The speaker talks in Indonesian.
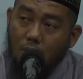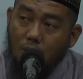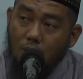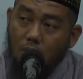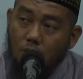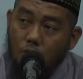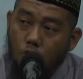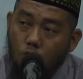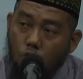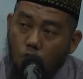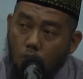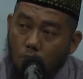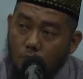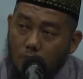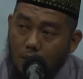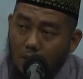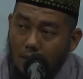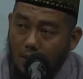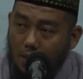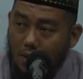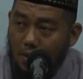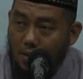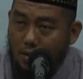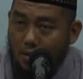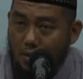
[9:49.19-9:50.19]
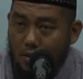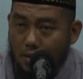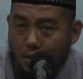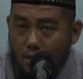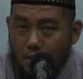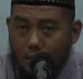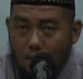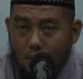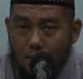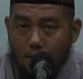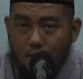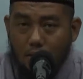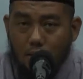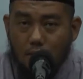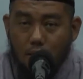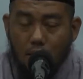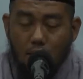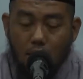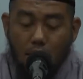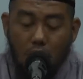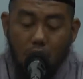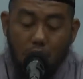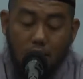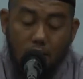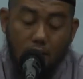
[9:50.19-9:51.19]
merasa cukup dengan
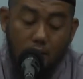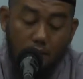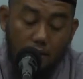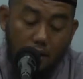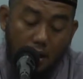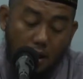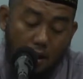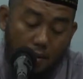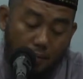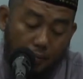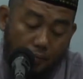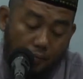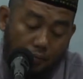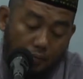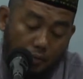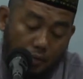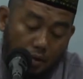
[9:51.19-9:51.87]
Alkitab